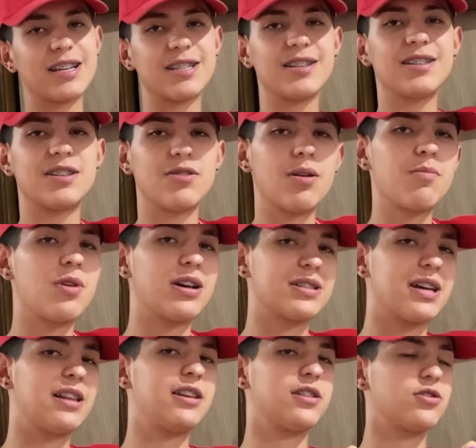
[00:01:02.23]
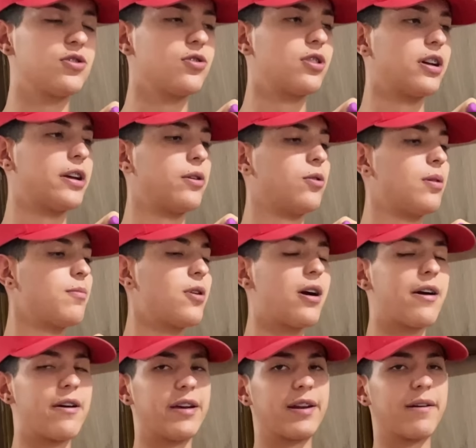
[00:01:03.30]
sí, sí vamos a salir yo creo, vamos a
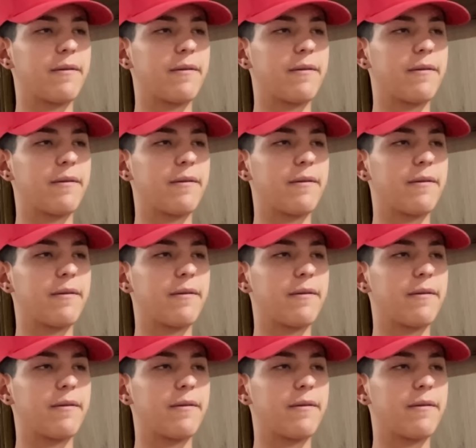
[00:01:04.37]
ver.